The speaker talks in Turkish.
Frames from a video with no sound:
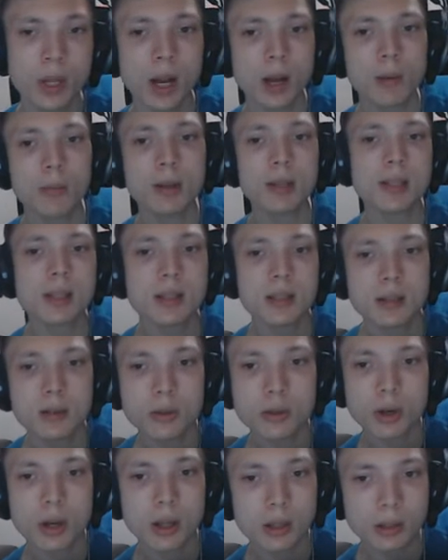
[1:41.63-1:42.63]
Ama siz
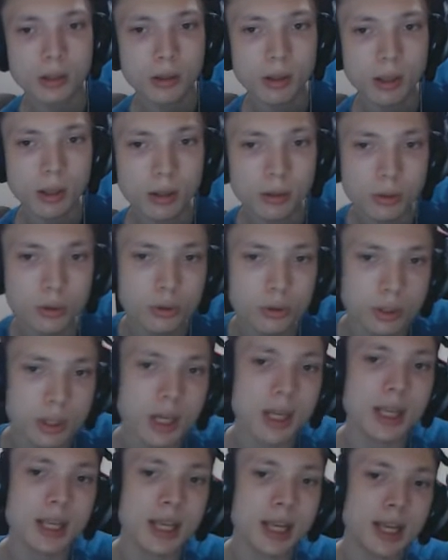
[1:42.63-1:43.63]
şu anda 100
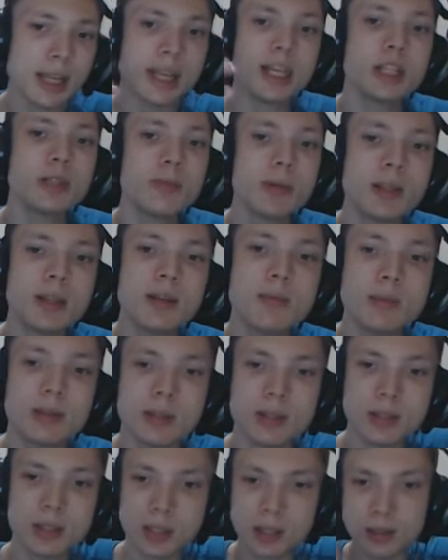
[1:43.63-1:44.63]
liraya gene
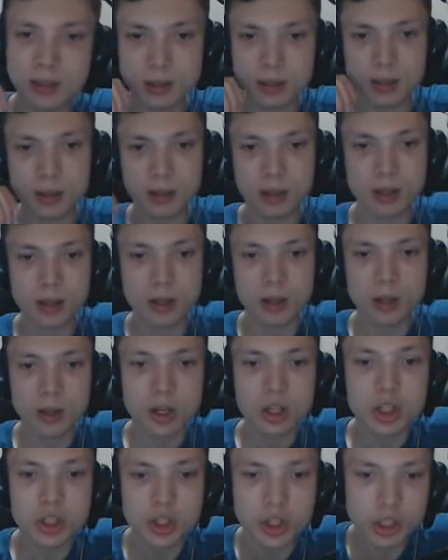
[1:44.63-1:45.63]
geçmediğimiz için
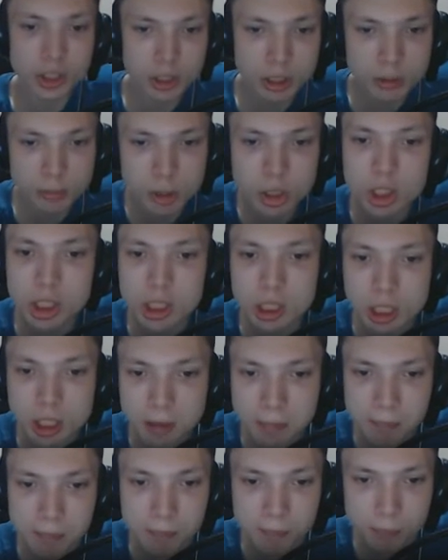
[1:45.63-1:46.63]
ışıklı mı ışıklı?
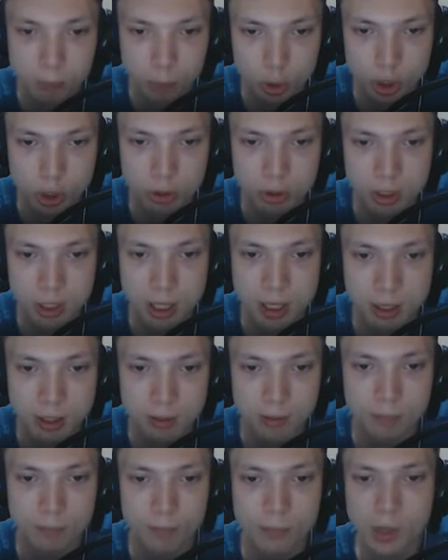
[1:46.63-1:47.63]
Bu da güzel.
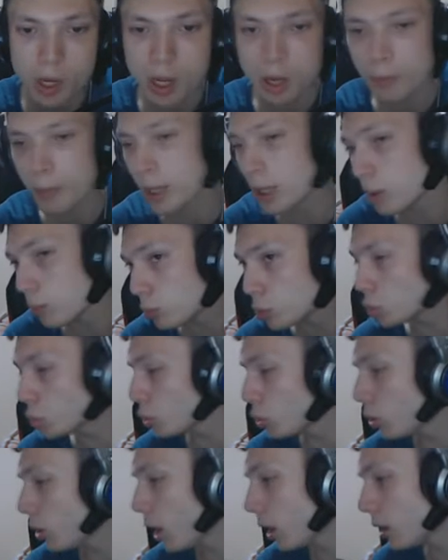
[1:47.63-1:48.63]
Benim şu
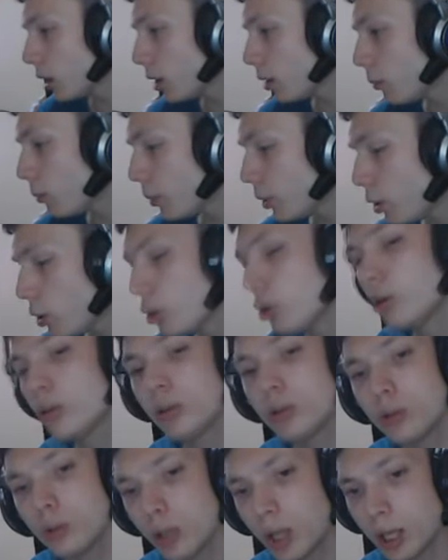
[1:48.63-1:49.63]
kulaklığı, Pira'nın
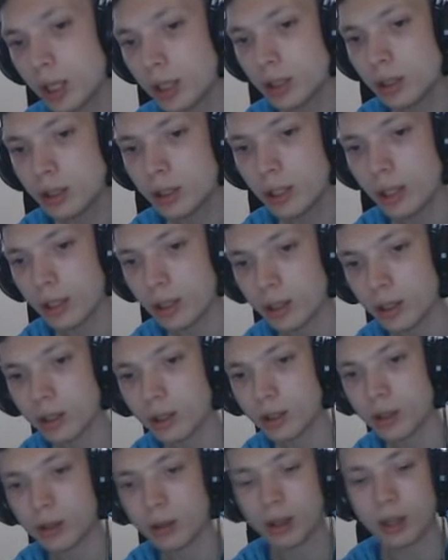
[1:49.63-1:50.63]
kulaklığı da
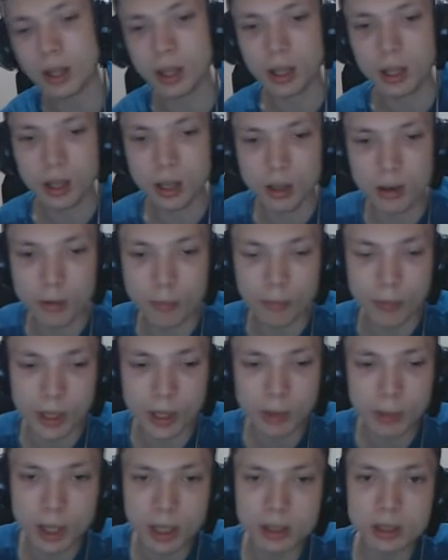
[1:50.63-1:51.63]
e,
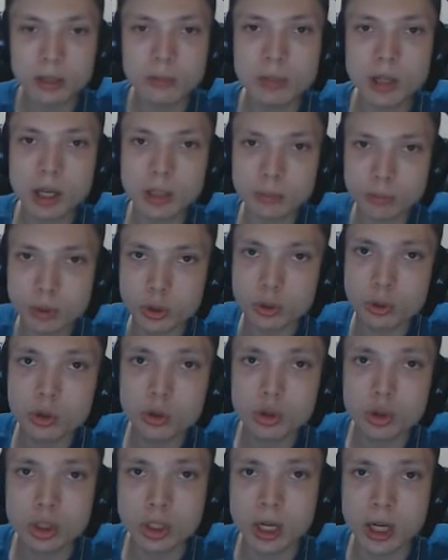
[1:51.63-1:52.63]
benim aldığımda
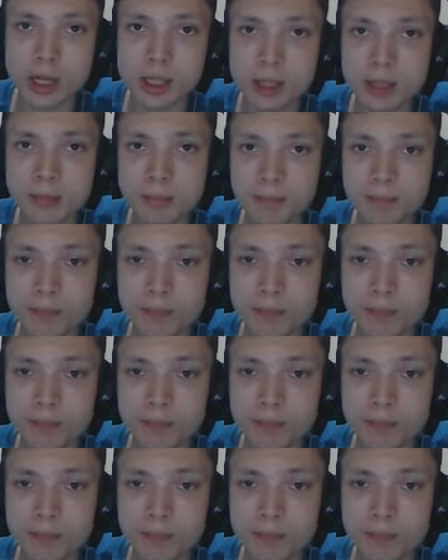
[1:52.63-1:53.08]
69 liraydı.